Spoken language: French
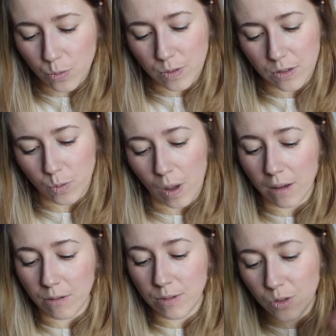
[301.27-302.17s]
son
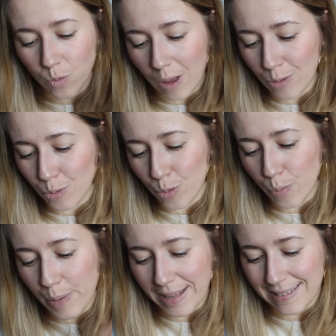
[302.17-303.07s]
histoire, une histoire de
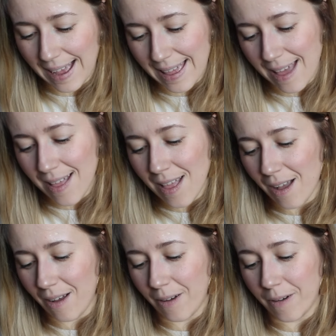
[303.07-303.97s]
bataille,
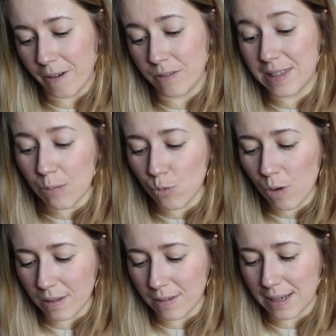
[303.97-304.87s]
euh,
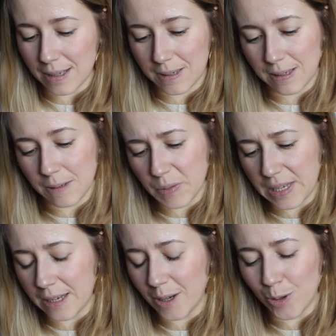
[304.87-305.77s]
d'amour interdit
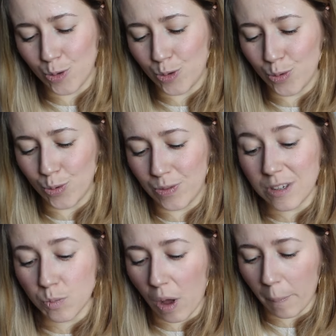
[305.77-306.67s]
et euh, de
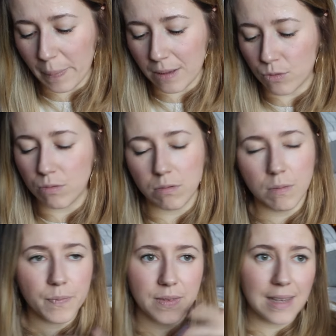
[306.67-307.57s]
d'espoir perdu,
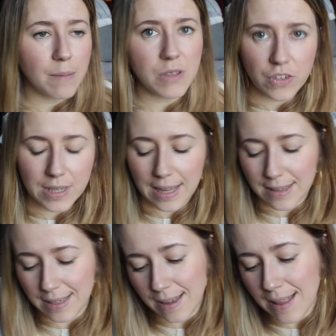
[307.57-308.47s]
d'amitié
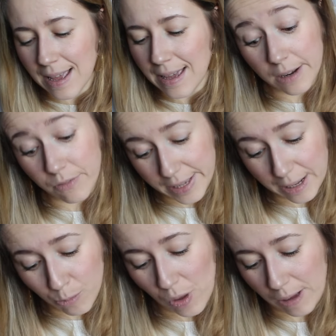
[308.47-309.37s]
gagnée. Il va
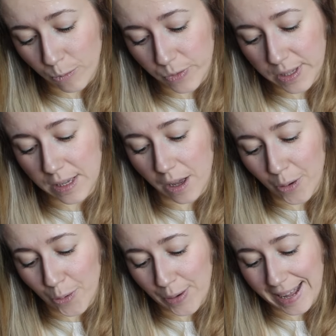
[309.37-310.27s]
également raconter
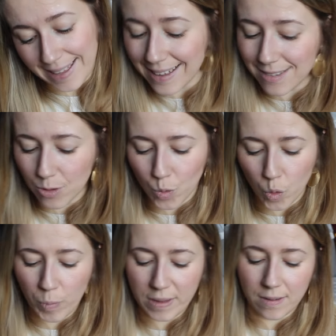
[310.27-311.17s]
euh, la quête de
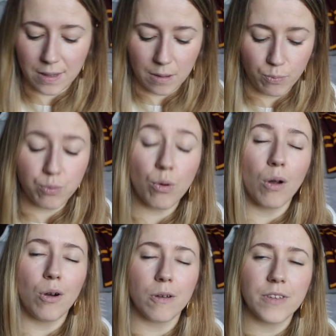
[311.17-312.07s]
l'humanité pour
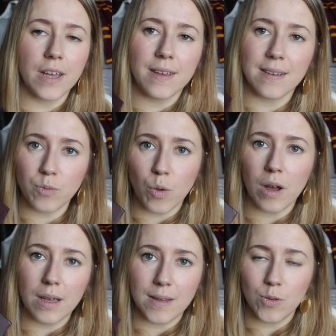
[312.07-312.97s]
leur dernier espoir
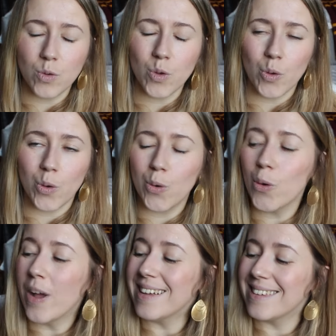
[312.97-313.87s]
qui n'est d'autre que le
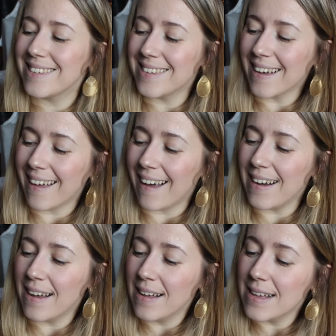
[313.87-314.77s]
Saint Graal.